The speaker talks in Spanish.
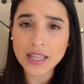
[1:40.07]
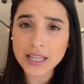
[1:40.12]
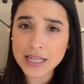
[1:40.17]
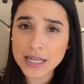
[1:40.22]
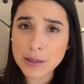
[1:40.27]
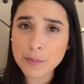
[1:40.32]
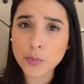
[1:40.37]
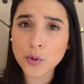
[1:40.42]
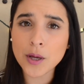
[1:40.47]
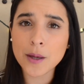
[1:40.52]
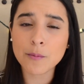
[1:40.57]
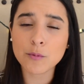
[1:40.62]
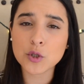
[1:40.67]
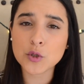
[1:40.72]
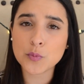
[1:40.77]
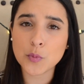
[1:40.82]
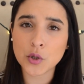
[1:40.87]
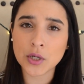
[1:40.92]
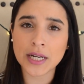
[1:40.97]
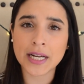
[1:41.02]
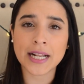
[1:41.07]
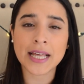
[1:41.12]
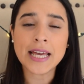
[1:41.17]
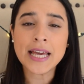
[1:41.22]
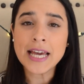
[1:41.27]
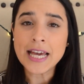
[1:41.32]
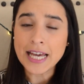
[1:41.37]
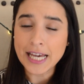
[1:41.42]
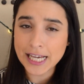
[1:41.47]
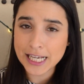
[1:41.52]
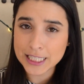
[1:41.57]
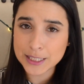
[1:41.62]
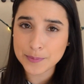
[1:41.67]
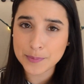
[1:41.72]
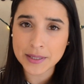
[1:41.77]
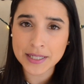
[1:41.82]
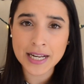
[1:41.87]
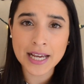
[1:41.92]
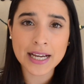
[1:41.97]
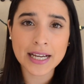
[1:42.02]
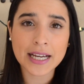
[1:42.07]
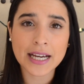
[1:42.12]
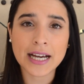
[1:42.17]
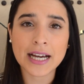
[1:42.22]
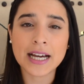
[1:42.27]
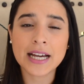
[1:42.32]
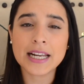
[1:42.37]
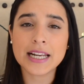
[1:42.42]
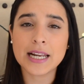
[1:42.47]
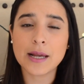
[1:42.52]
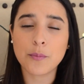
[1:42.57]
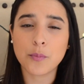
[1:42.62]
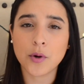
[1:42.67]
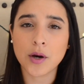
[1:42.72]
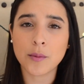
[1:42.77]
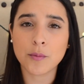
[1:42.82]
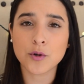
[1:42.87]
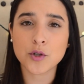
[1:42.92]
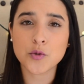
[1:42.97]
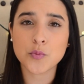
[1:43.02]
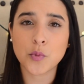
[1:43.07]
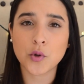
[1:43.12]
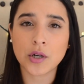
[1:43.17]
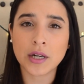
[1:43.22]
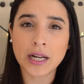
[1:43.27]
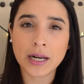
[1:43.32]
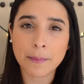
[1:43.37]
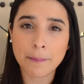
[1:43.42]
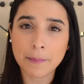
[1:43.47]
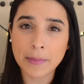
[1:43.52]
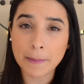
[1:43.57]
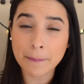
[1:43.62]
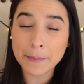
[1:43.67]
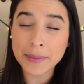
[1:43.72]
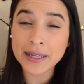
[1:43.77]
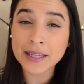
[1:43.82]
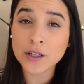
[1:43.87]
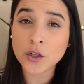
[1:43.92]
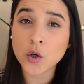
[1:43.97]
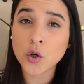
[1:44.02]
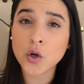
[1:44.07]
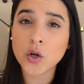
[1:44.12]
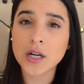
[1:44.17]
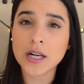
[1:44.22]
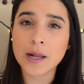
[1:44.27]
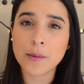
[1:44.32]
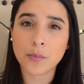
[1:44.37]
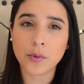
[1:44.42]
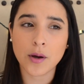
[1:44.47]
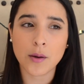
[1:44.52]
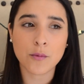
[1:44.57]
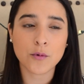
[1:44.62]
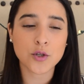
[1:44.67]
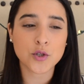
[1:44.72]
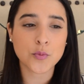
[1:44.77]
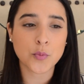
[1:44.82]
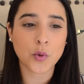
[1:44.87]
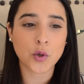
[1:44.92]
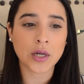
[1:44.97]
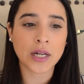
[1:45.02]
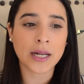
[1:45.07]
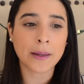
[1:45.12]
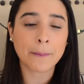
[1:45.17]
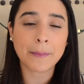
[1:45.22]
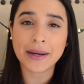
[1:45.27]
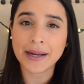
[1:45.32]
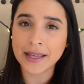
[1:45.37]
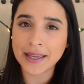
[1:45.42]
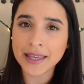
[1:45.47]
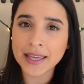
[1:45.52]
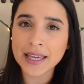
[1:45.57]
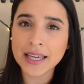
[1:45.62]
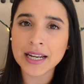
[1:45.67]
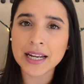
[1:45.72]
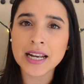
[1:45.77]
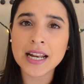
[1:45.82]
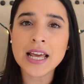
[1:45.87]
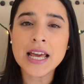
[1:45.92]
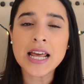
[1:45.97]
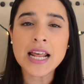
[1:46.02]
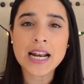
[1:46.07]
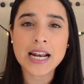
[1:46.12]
le podemos poner espinaca, le podemos poner pepino, le podemos poner perejil,